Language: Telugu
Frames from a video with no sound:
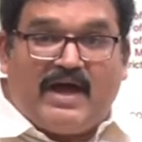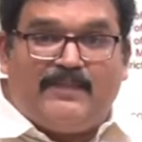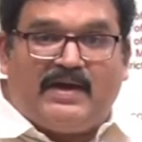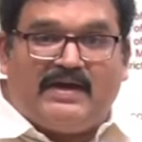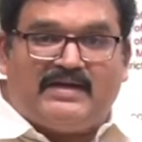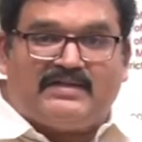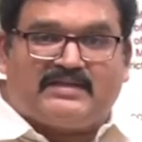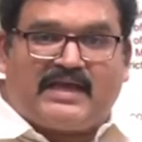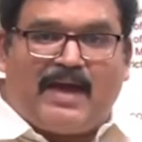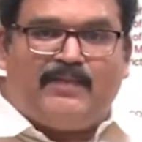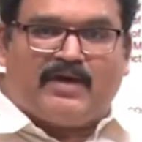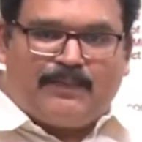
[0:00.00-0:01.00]
ఫైబర్ నెట్
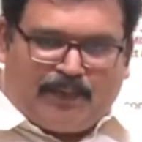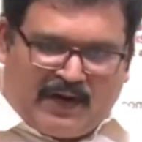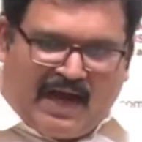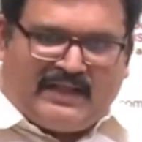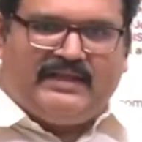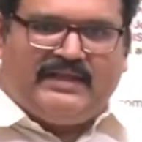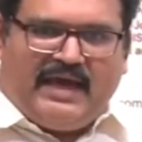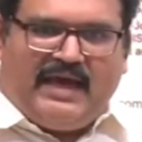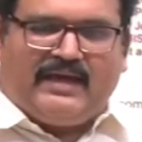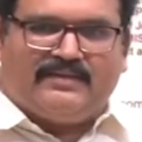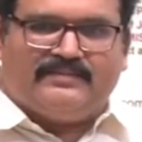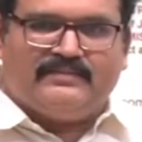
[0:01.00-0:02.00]
స్కామ్కి పునాది ఇది
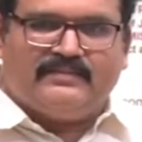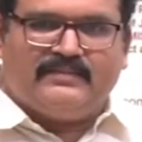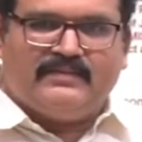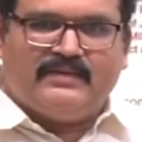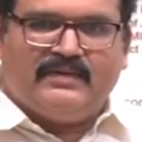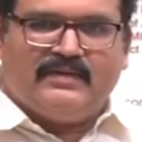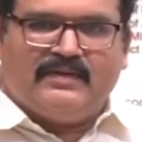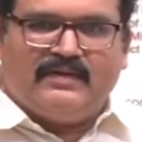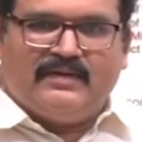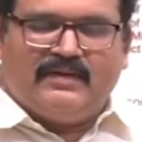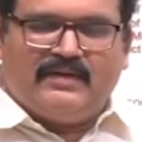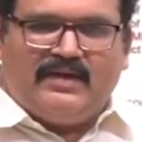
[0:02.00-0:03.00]

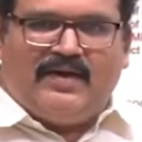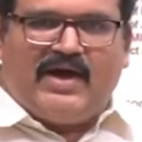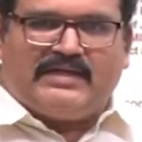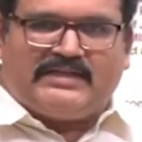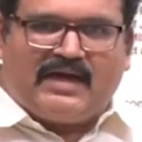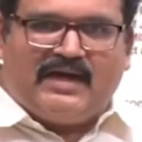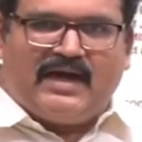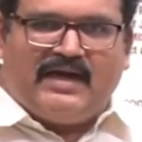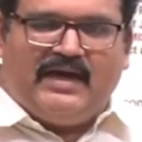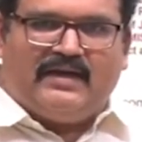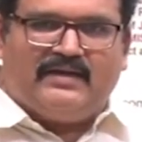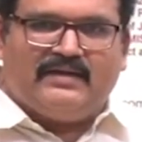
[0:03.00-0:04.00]
ఏమయ్యా జగన్
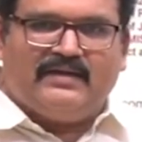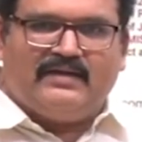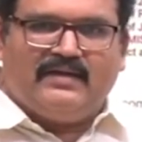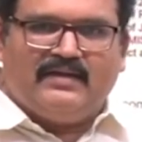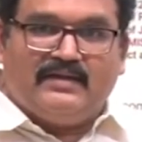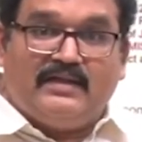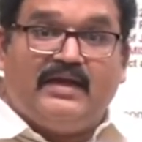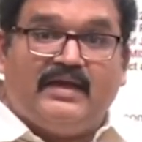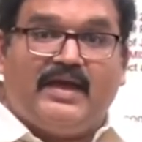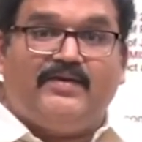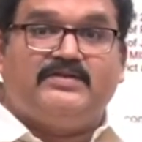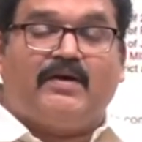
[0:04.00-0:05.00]
రెడ్డి
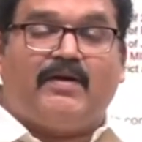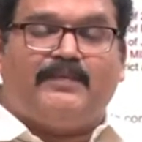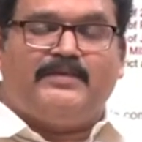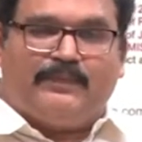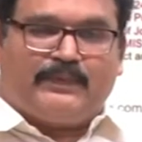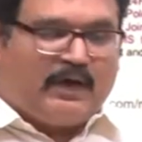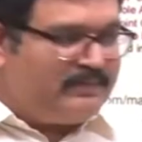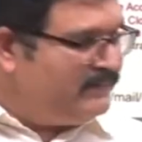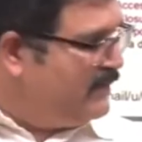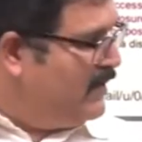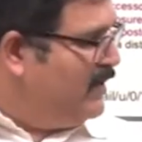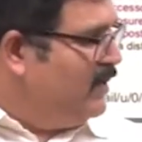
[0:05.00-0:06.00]
దీనికి ఏమి జవాబు చెప్తావు
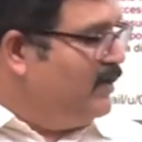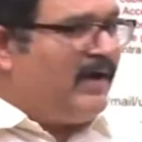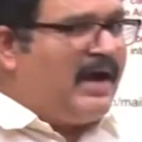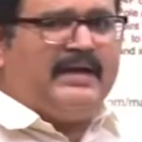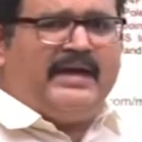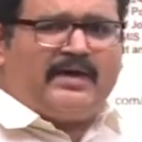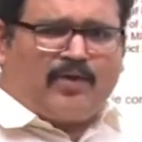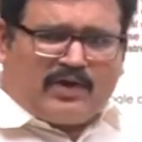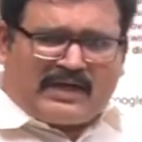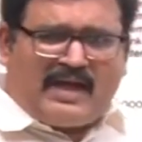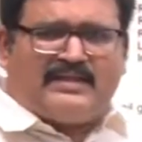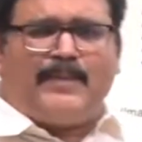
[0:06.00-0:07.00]
ఇవాళ నీ
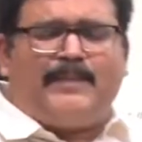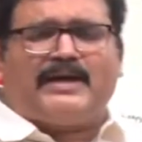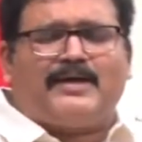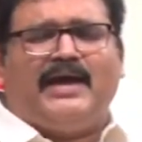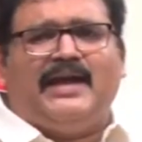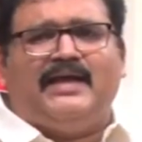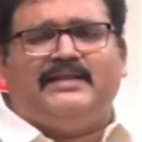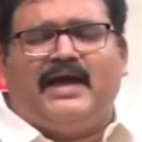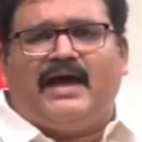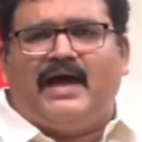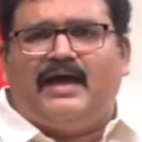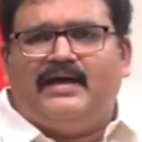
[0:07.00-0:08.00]
కుట్రంతా
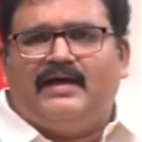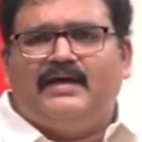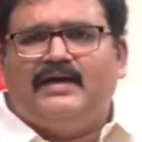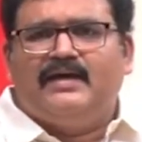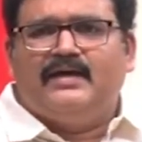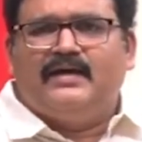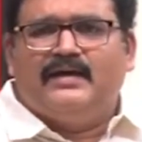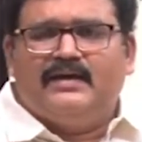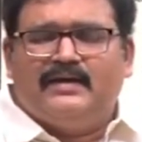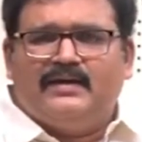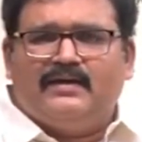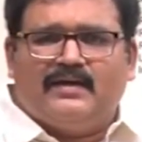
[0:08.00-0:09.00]
బట్టబయలైందయా
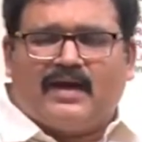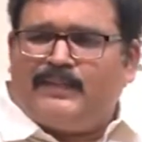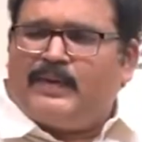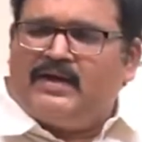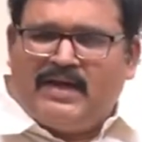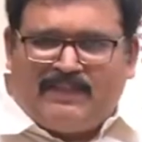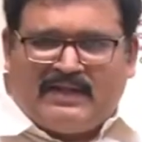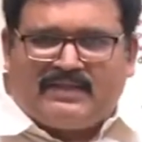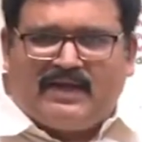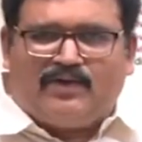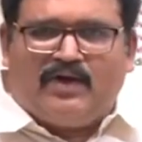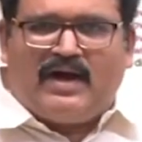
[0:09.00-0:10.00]
రమ్మను నీ
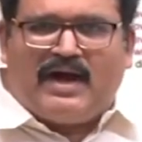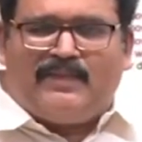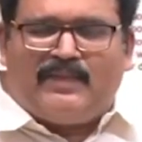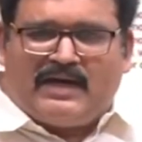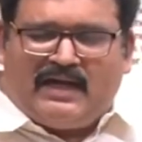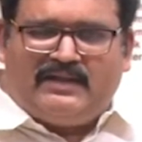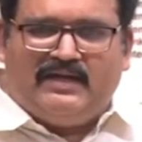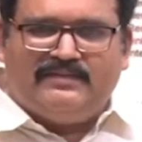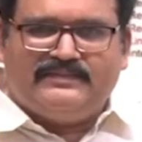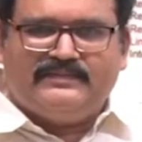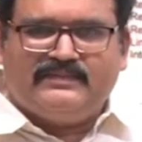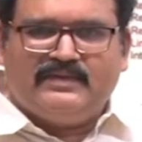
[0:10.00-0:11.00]
మంత్రి గుడివాడ అమర్నాథ్ని
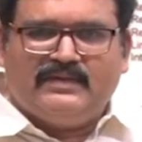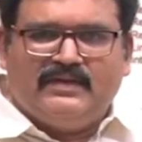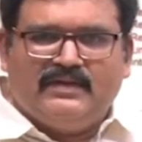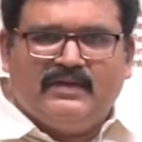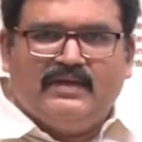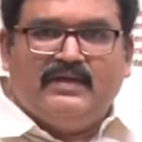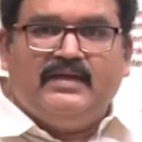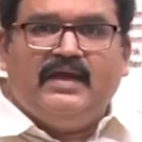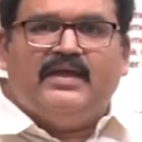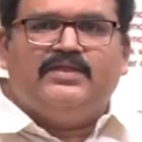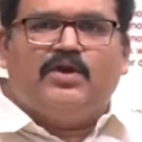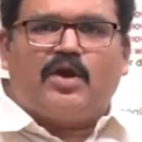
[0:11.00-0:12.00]

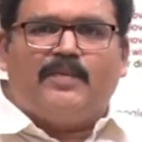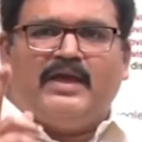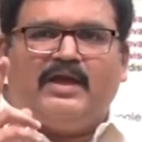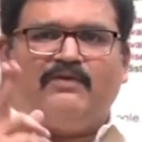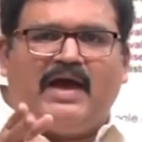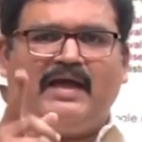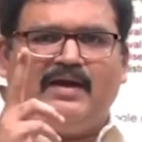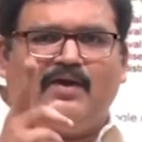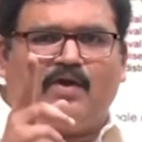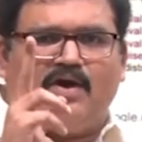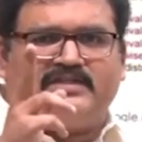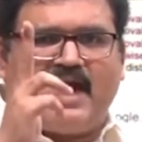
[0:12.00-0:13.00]
ఎందుకు మీరు
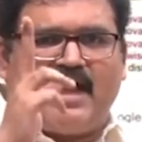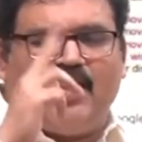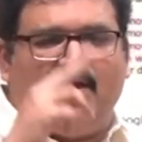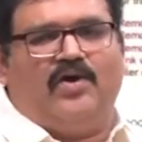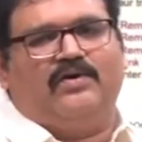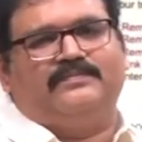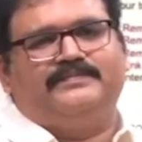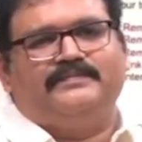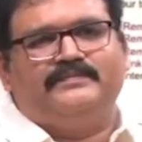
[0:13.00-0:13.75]
వైర్లు కోశారు